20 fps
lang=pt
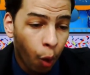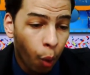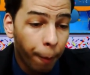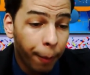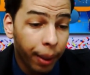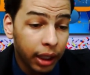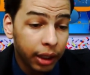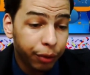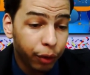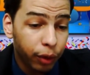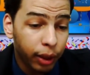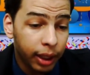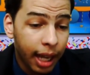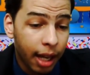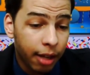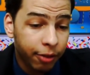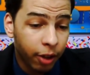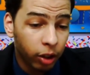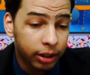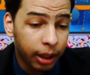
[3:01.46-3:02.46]
o Bando
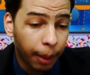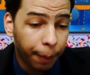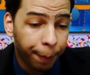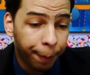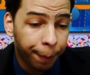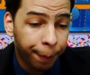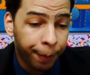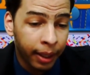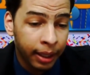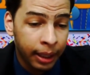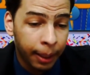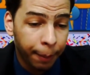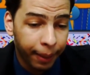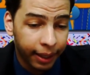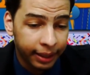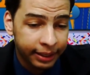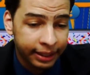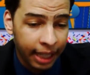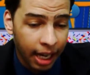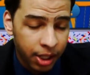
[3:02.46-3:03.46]
Folia volta a pedir
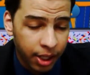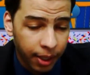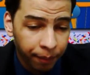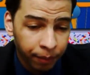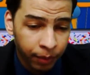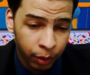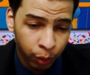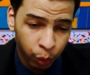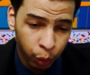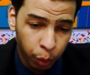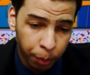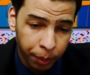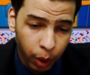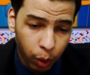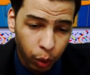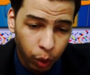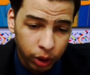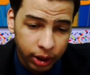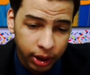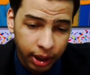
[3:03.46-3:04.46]
passagem no
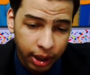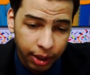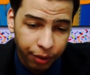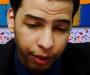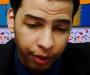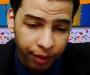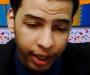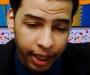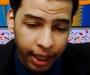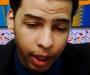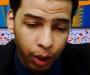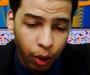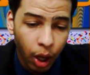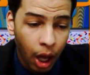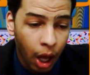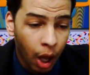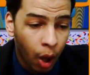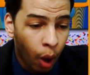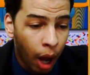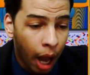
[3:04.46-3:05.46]
domingo 11 de fevereiro.
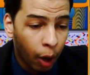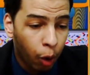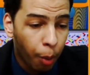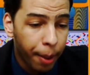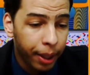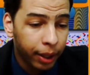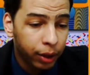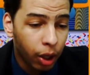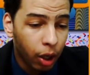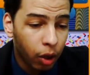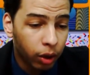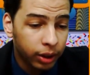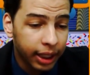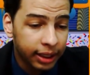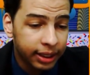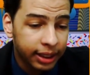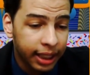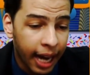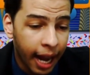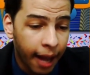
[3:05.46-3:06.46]
A cobertura
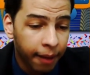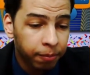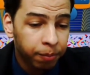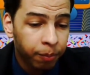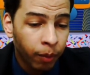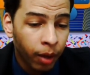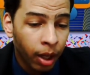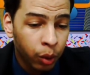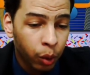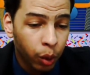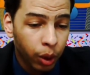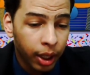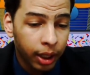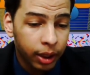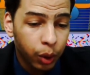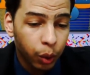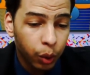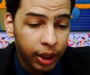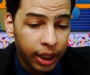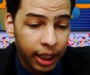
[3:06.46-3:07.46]
acontecerá
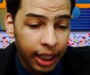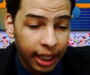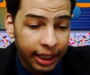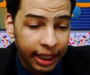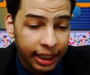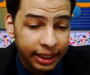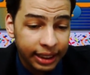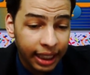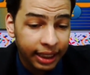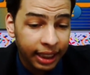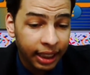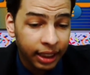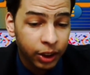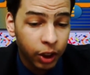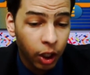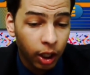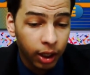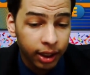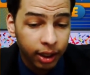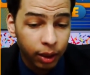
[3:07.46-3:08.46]
durante o Dia das Ladeiras
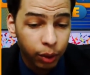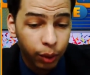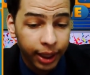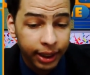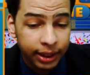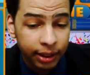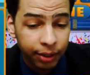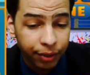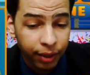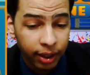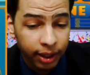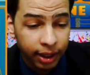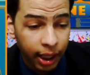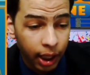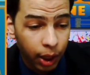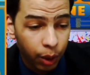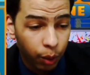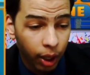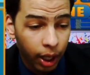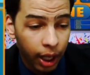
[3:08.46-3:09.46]
de Olinda, no Recife
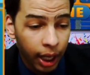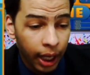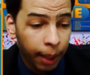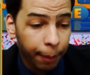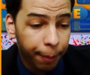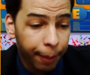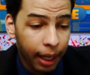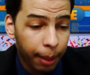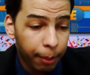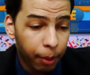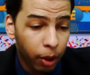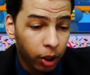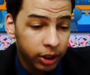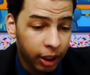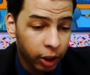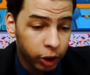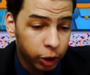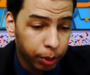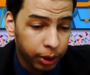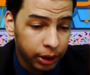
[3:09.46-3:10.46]
Antigo. E para
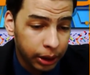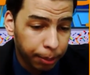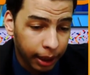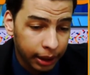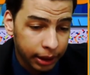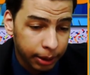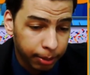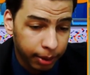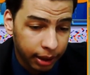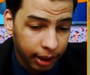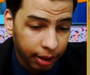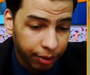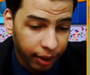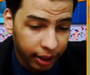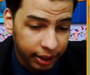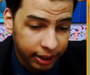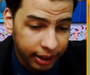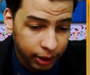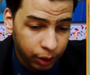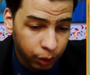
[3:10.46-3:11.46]
mostrar as principais
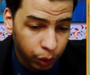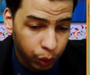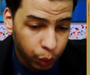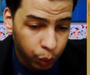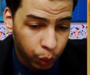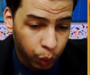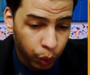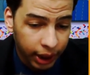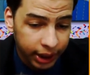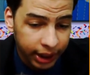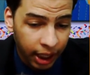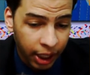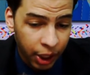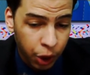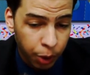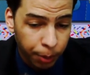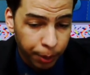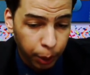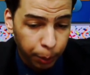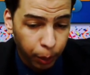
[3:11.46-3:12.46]
manifestações culturais da
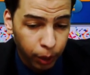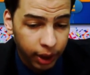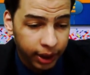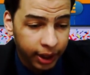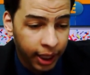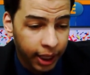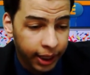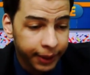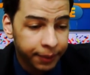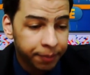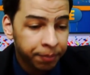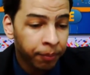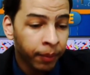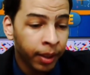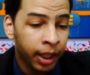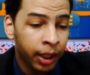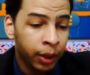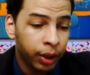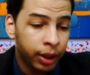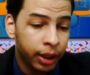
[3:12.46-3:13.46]
região metropolitana
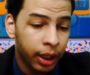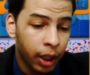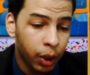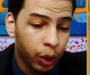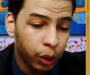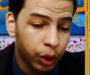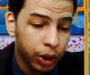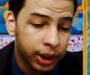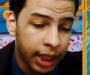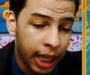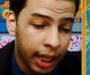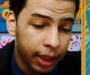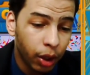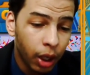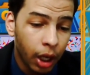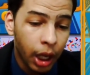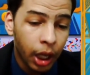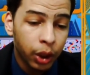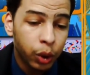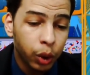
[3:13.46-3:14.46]
e no interior do estado,
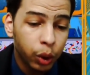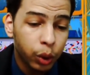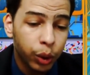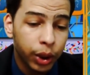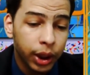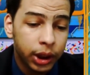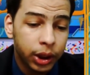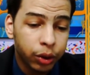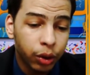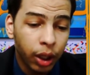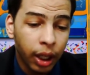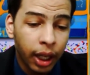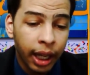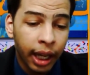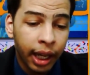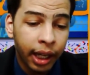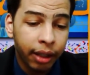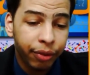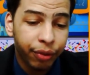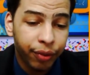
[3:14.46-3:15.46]
tudo isso
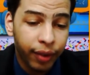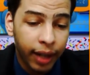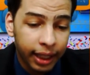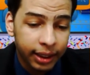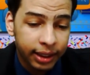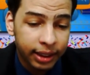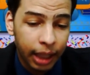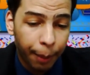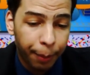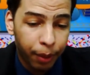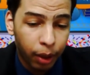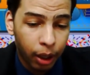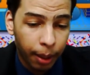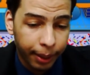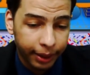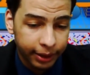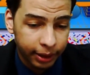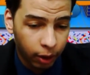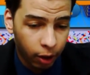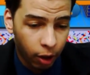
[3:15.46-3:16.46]
em flash na
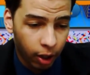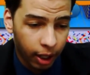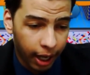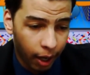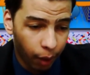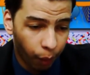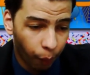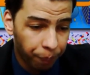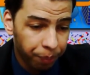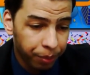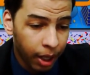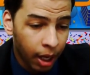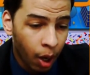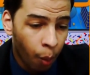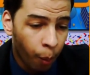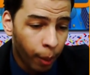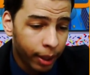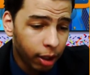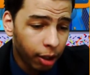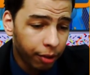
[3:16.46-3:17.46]
programação local.
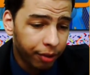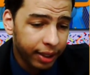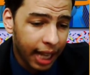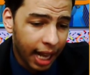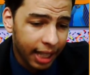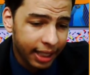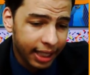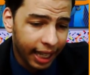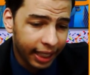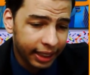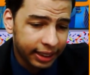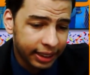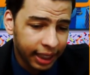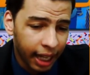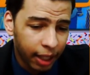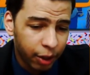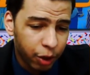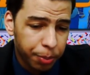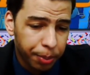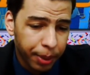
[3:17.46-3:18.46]
Uma novidade é a
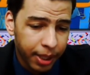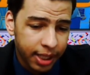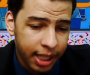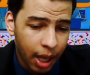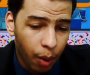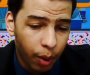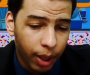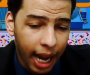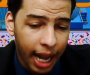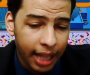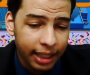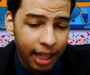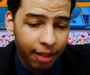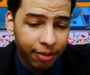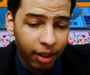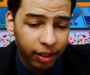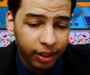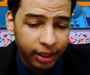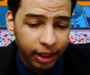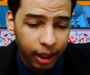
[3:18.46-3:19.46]
estreia do especial
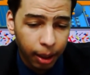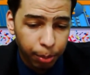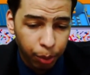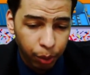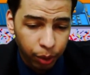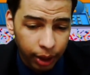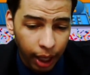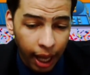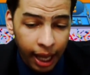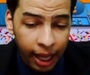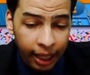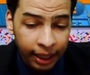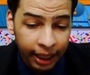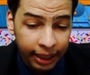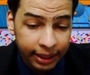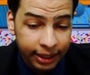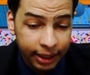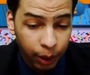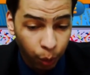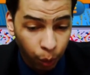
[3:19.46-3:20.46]
Carnaval da Tribuna,
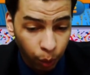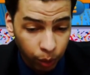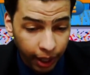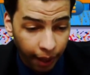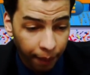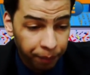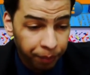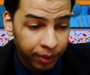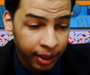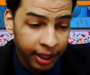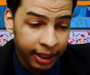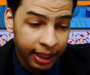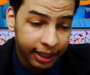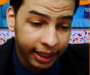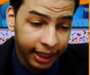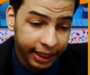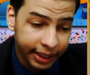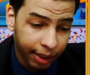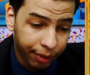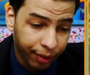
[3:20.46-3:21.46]
na segunda e na
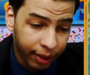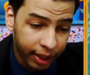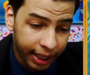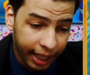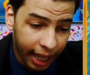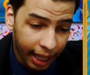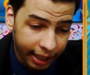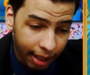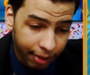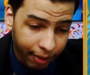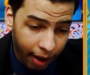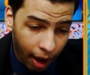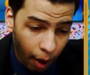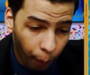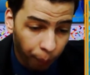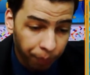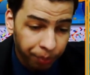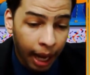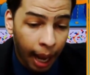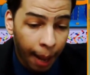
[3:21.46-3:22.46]
terça-feira de
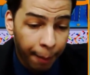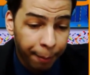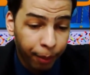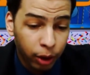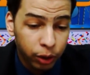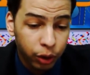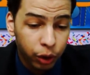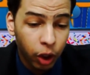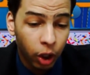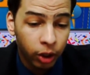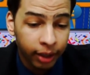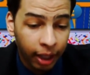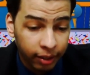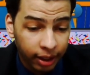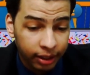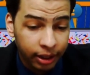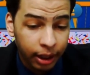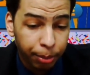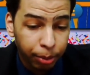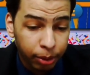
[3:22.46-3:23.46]
Carnaval, após o Jornal
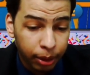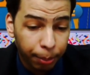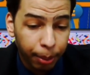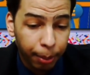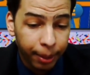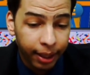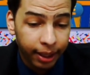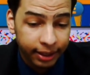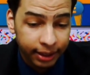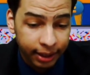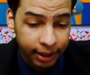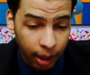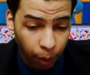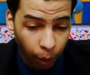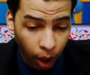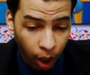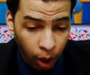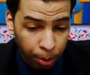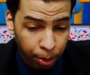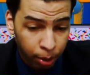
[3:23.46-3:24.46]
da Tribuna, primeira edição.
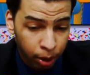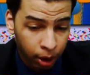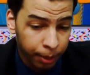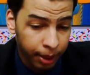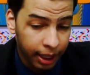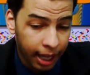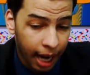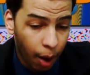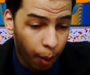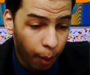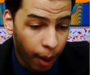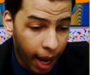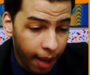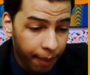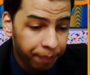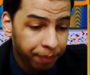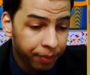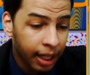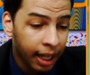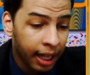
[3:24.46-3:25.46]
O programa irá ao
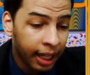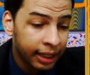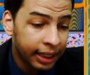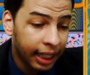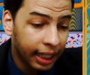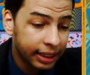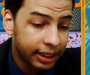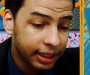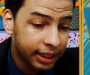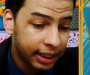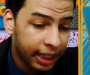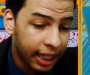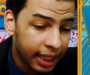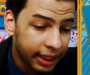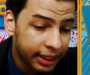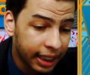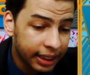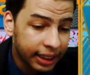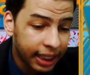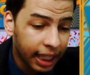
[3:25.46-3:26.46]
ar das
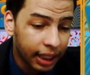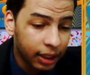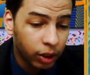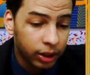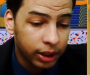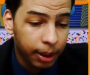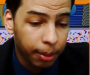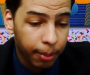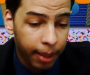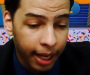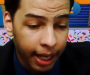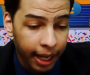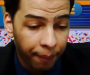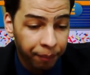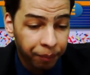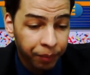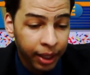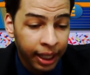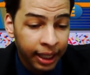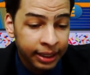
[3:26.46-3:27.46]
13 às 14h30.
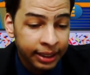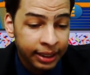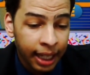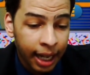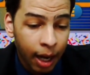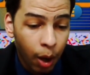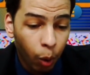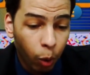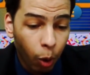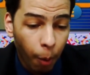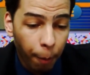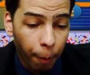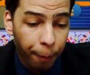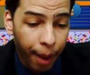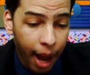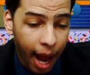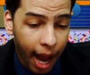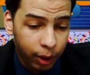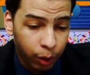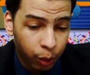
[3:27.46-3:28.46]
Será um
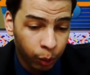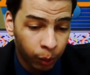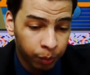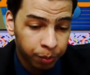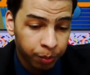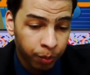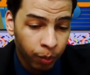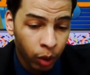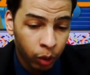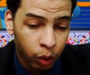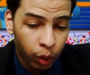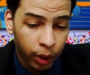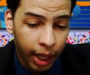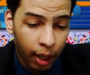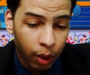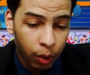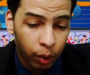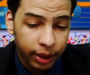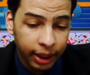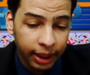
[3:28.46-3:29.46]
compacto do que
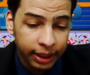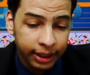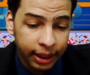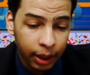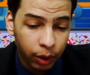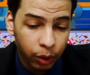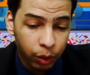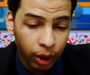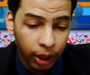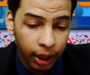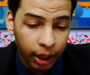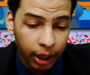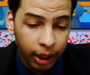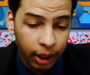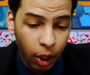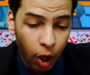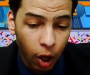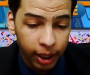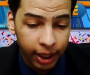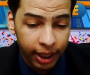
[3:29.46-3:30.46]
aconteceu
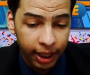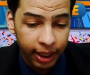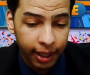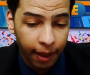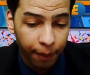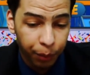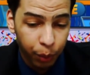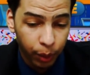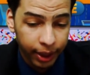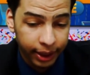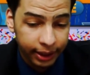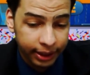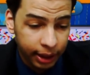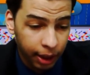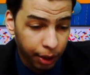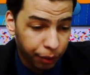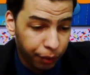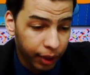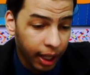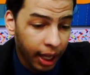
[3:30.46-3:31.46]
em Olinda, no
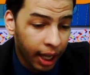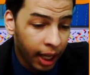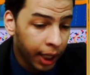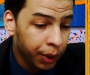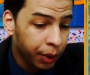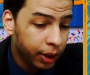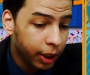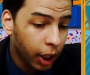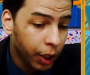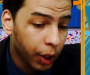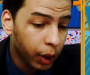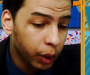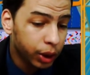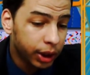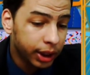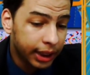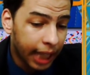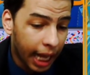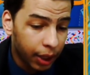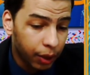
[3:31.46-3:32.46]
Recife e no interior do
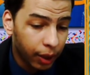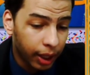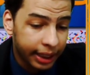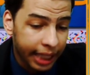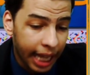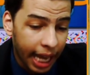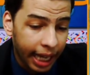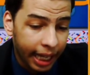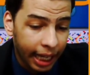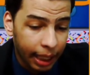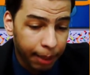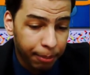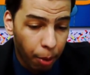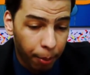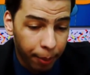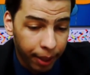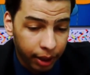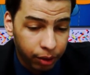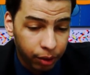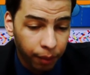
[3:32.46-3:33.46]
estado, até aquele
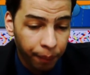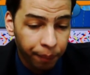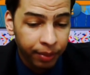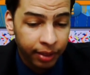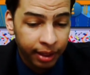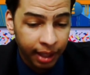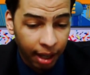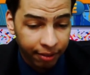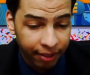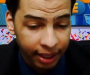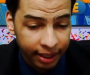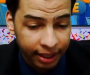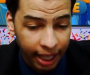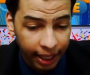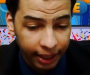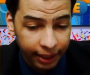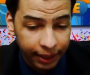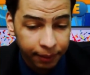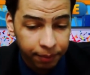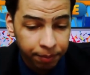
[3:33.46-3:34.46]
momento, na
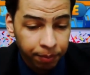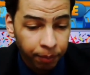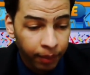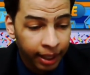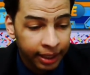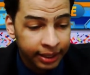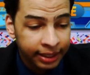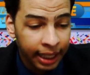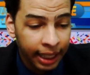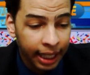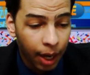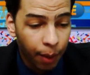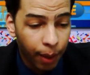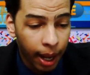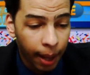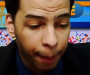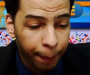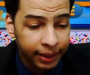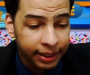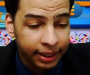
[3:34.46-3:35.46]
verdade. Será
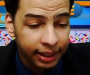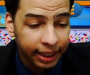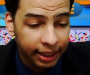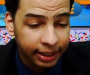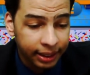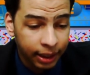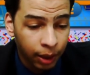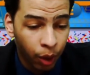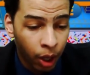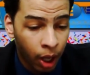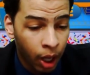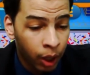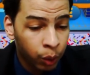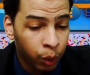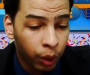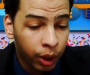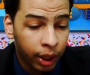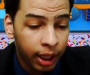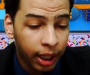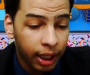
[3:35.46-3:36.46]
uma representação
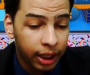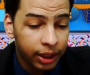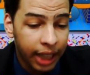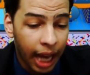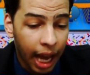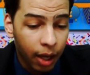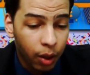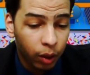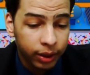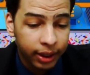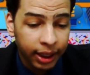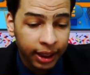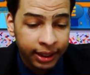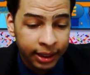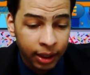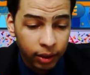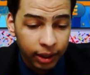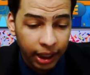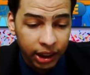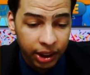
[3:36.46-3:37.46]
do que já
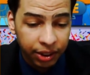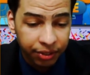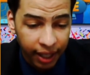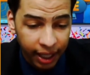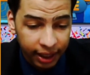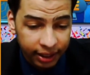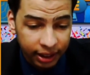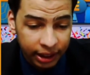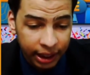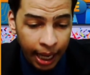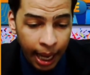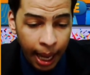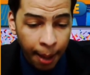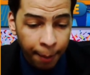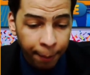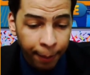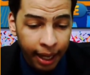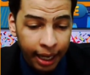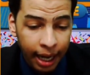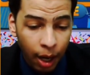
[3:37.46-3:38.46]
aconteceu nas festas
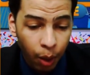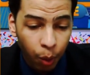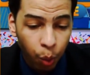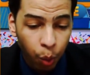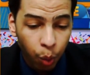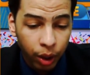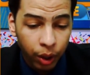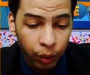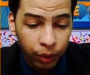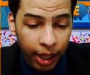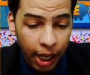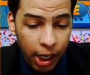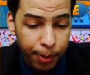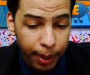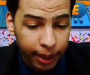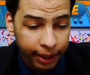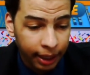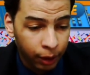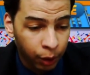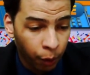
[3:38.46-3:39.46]
para o que o
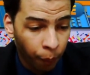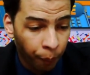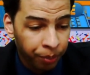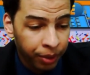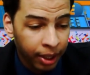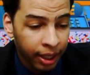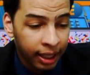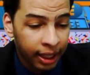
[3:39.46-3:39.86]
telespectador